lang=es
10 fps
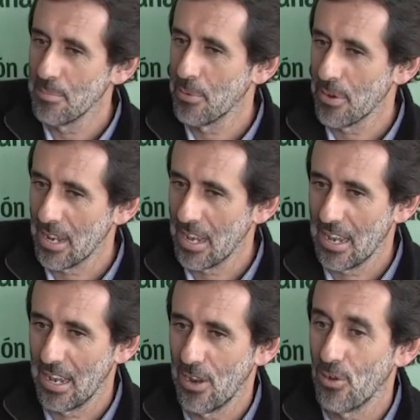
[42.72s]
esto
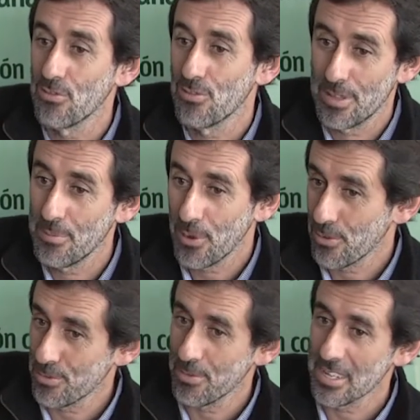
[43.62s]
que, tiene que ver con el
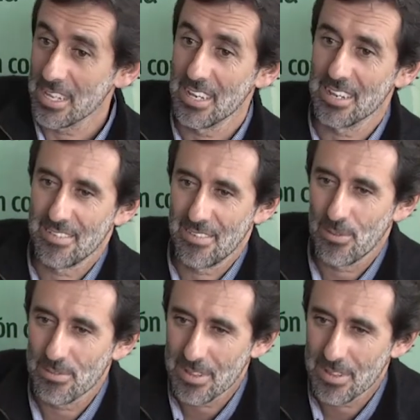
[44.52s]
cuidado del medio ambiente. ¿no?